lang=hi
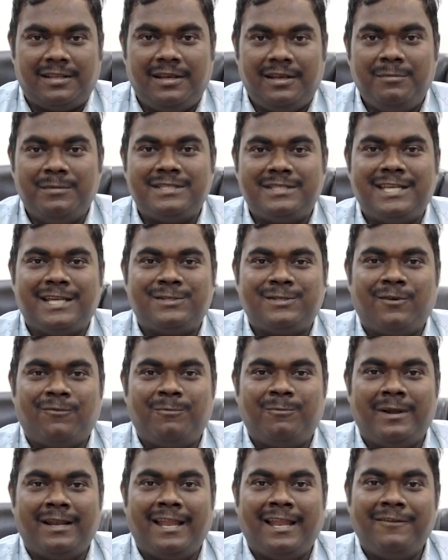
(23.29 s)
थ्री मिस्टेक्स
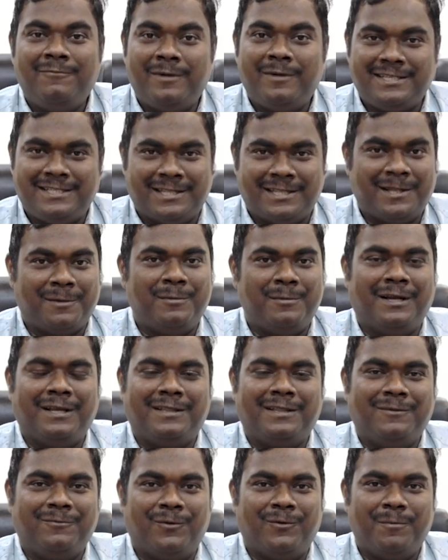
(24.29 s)
ऑफ माई लाइफ बाई चेतन
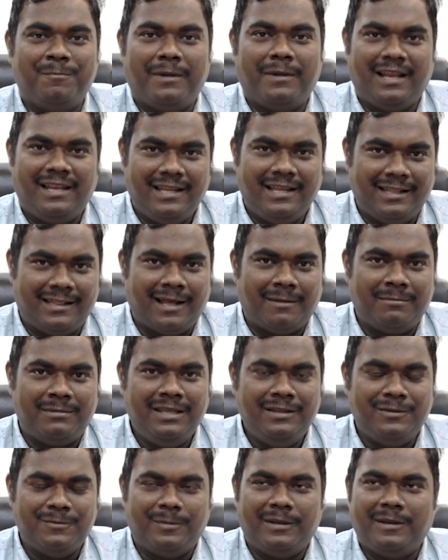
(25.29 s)
भगत वो पहली किताब
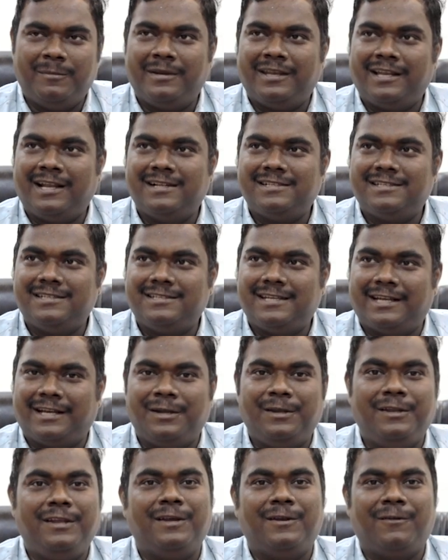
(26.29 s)
थी जो मैंने मेरे ख्याल से
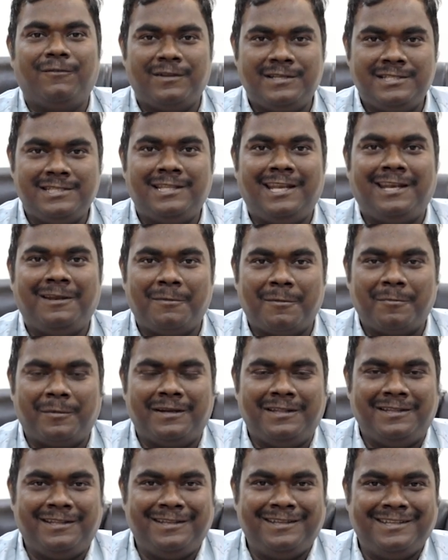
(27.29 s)
सेकेंड ईयर ऑफ इंजीनियरिंग में
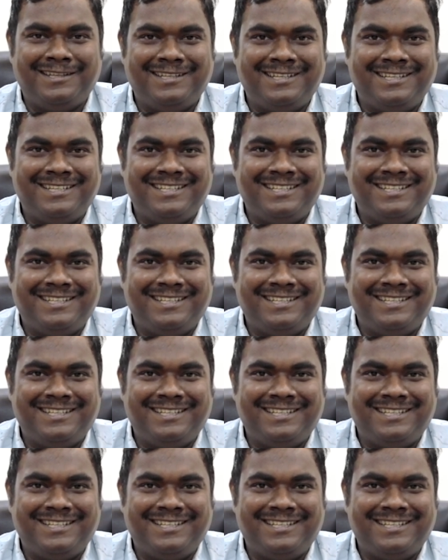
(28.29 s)
पढ़ी थी